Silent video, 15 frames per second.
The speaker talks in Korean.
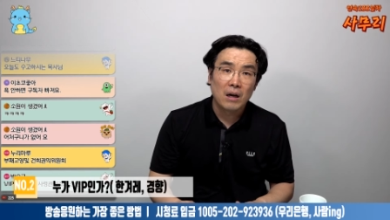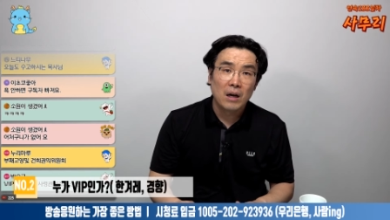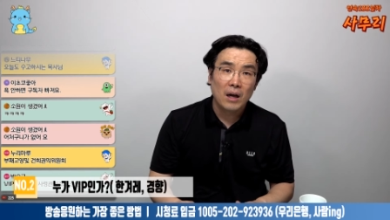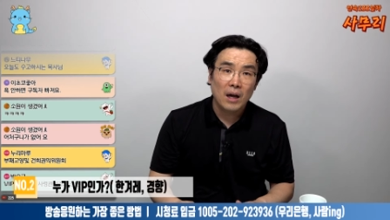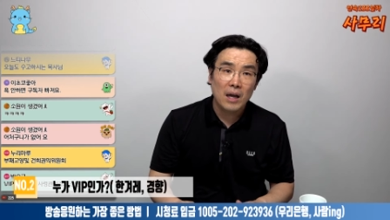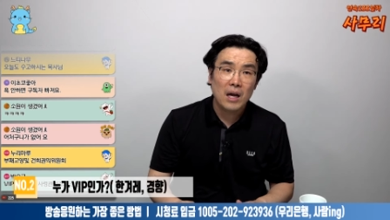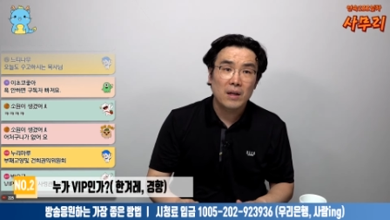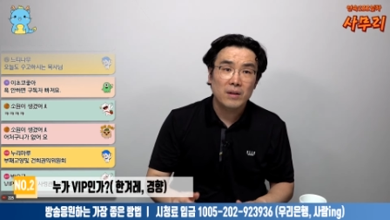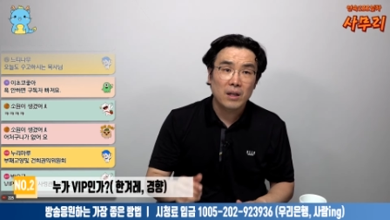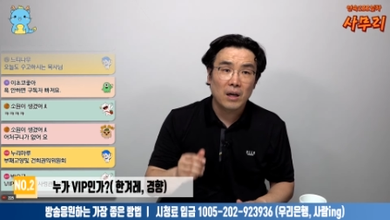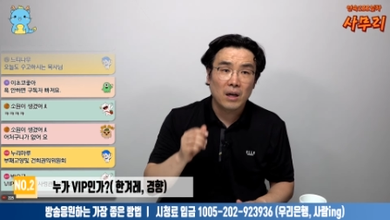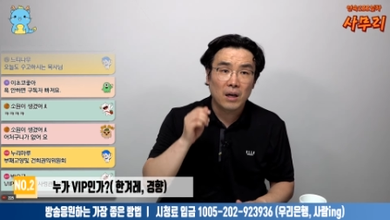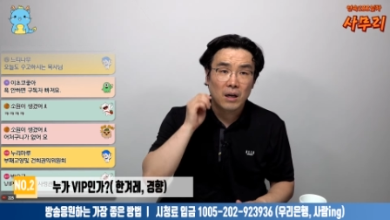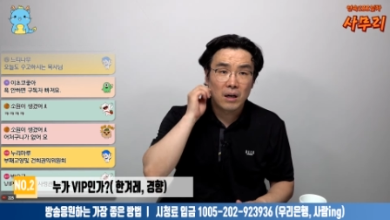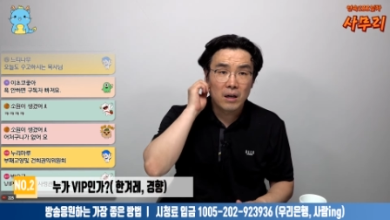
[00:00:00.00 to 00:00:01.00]
해야
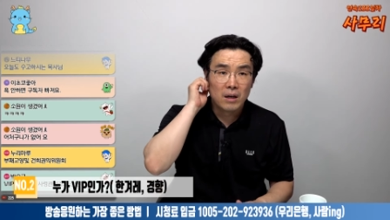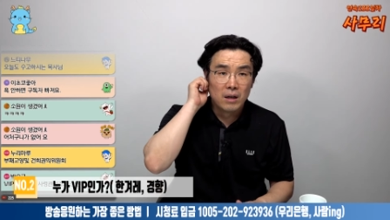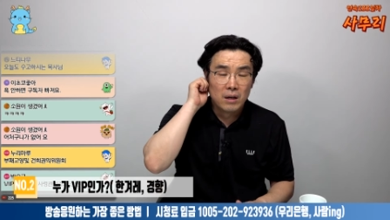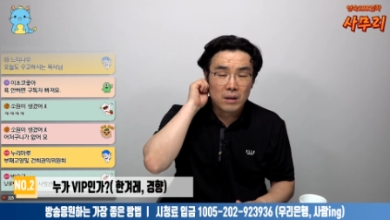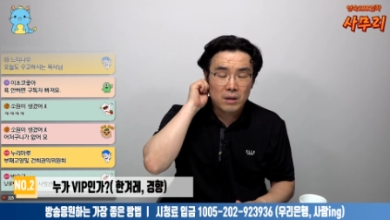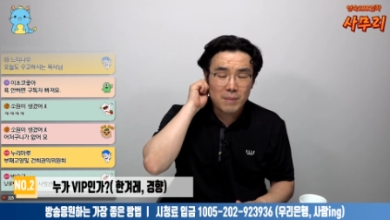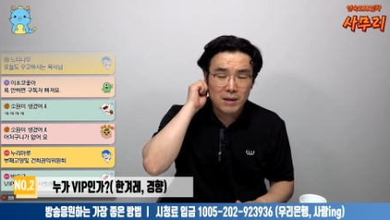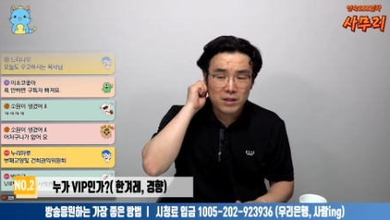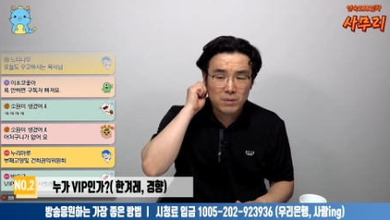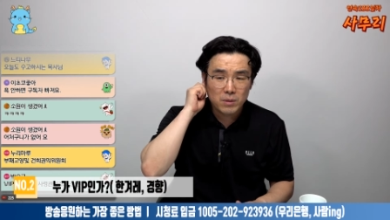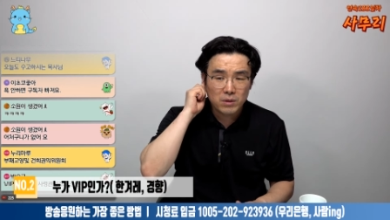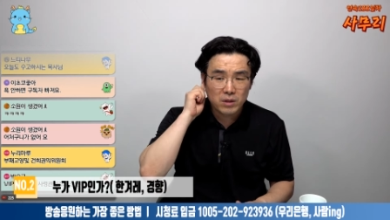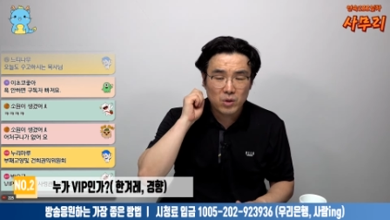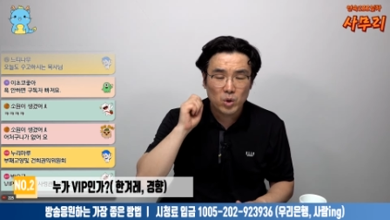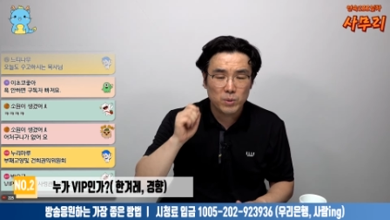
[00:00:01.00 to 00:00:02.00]
한다. 그 말씀을
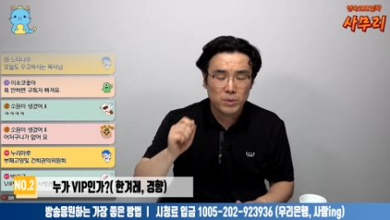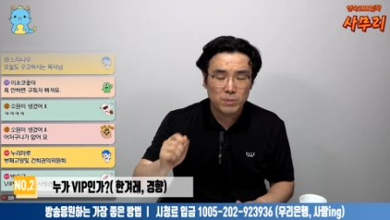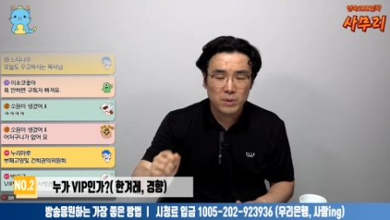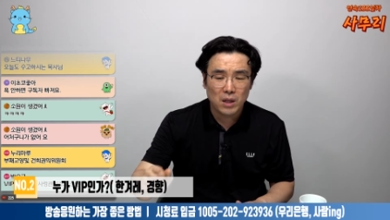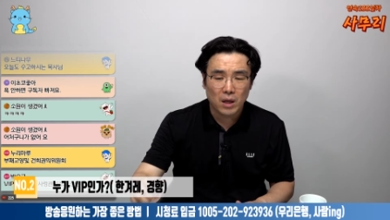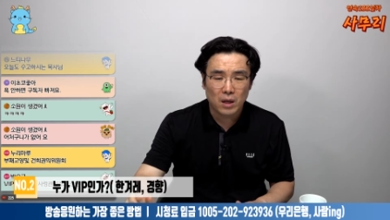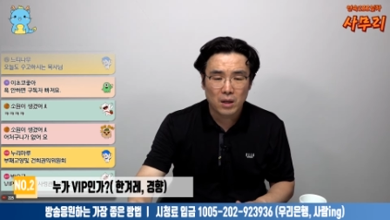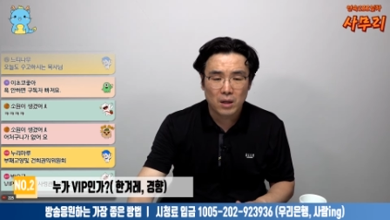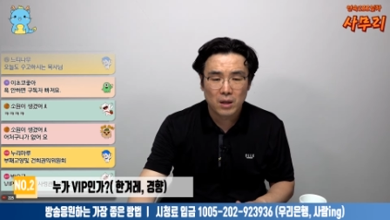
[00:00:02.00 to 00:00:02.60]
드리고 싶습니다.